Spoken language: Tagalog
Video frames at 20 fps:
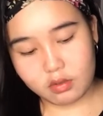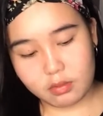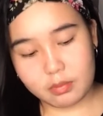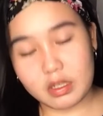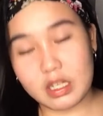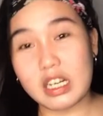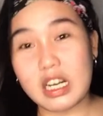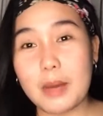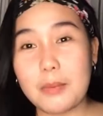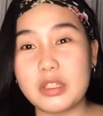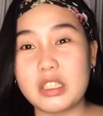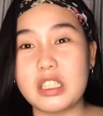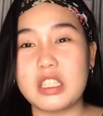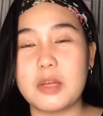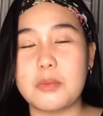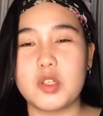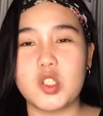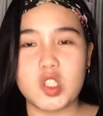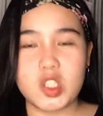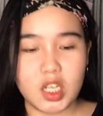Magagamit din
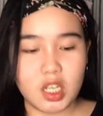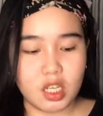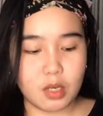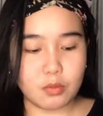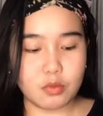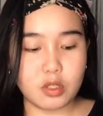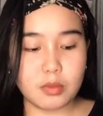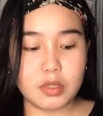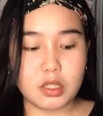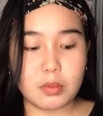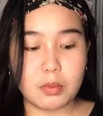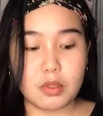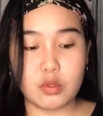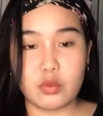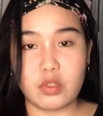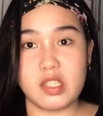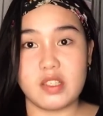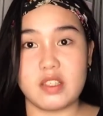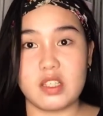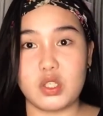naman siya. Alam eh. niyo naman, di ba,
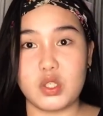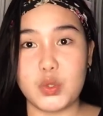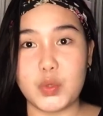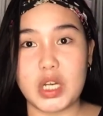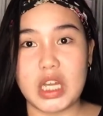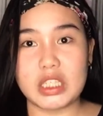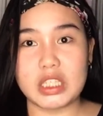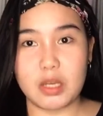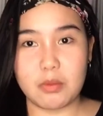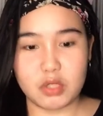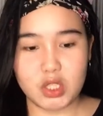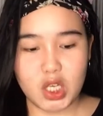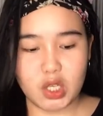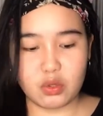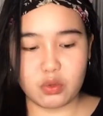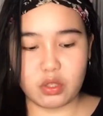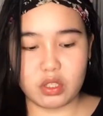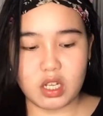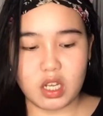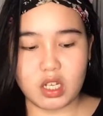ng ECQ, wala tayong
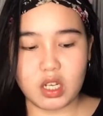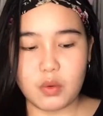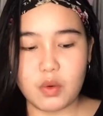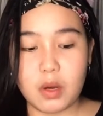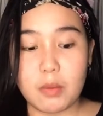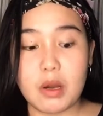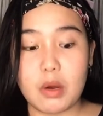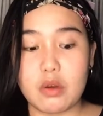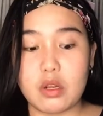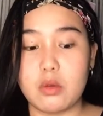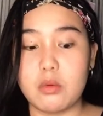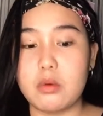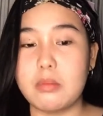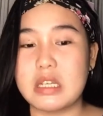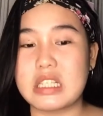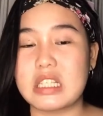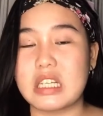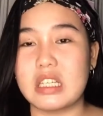masyadong ginagawa, bawal lumabas.